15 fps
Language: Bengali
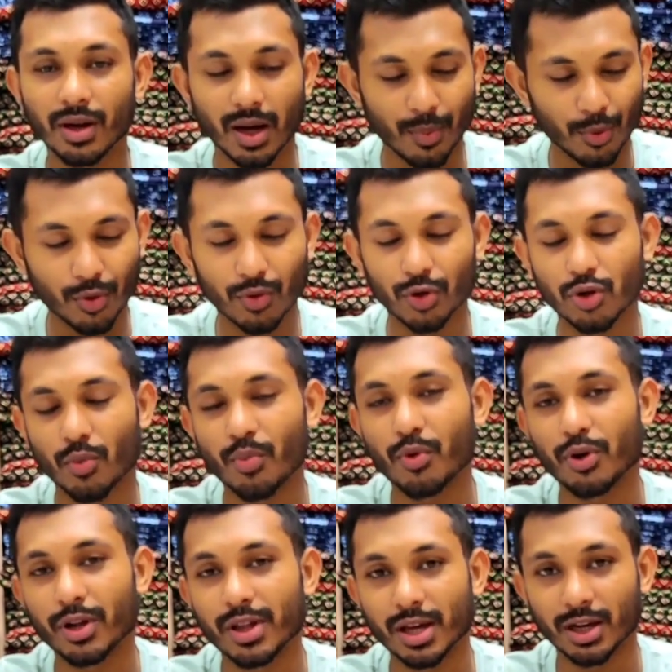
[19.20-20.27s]
কাপড়গুলো
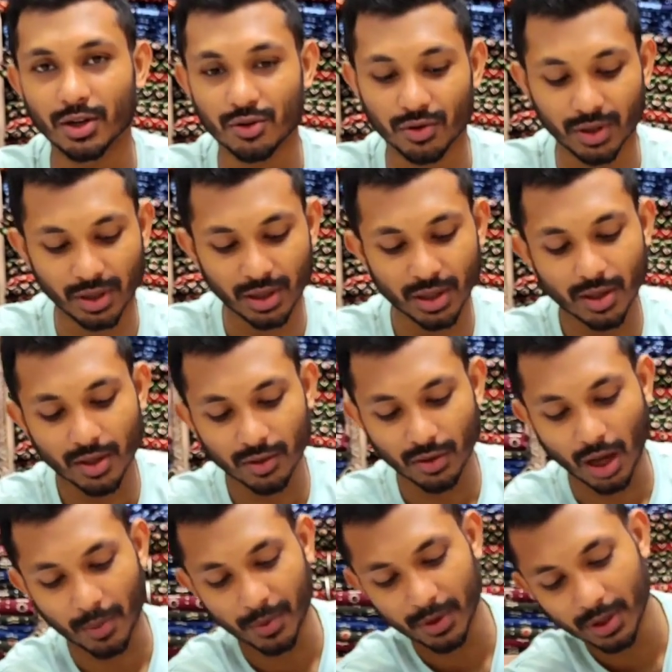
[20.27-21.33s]
সম্পর্কে জানার জন্য তো
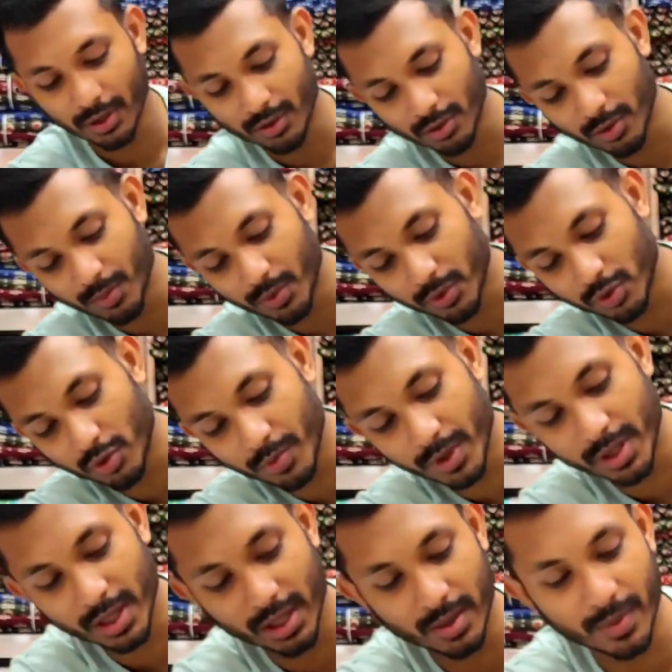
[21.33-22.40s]
আপনাদের জন্য প্রথমে
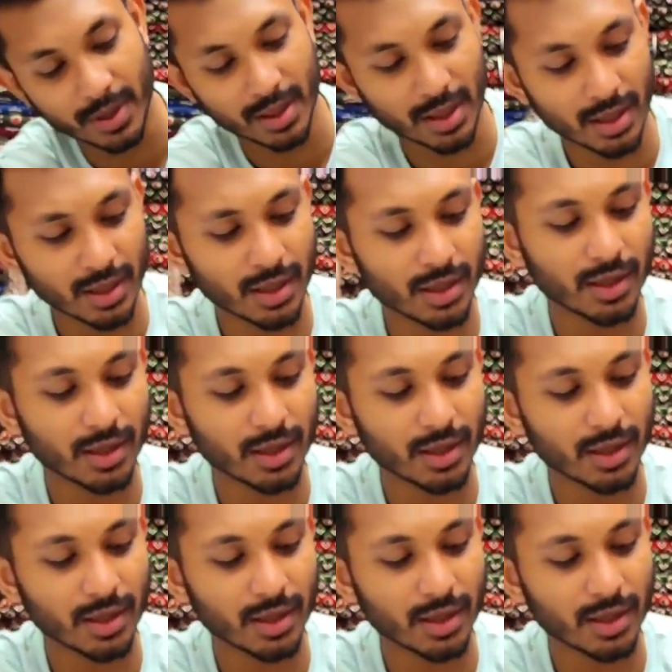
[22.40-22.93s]
দেখতে পাচ্ছেন